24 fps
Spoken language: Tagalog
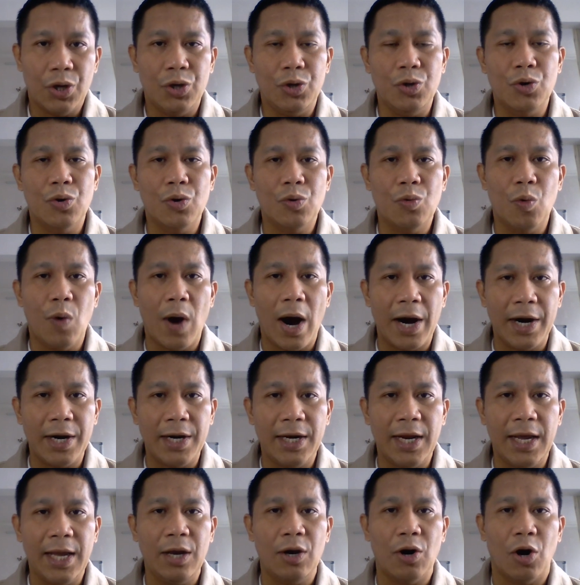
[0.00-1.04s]
Yung
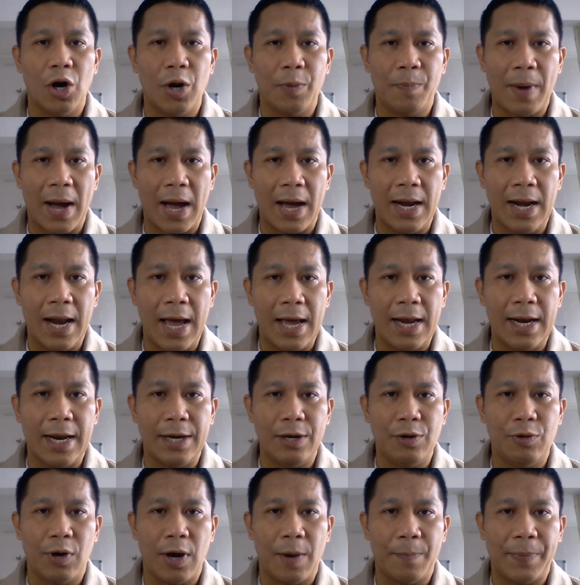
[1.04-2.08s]
warning or
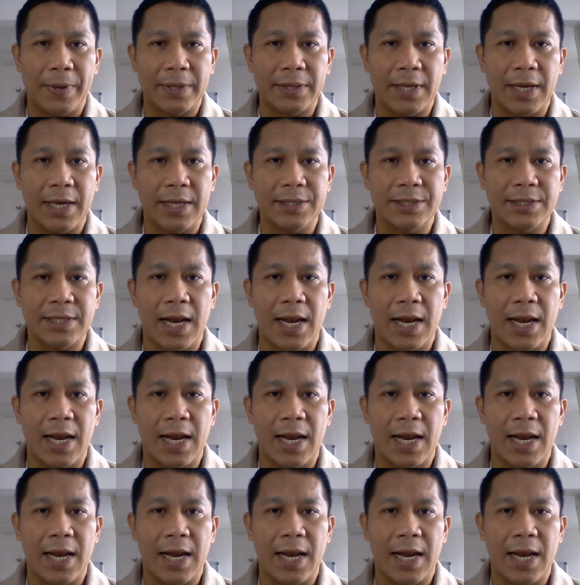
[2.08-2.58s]
paalala nung kapatid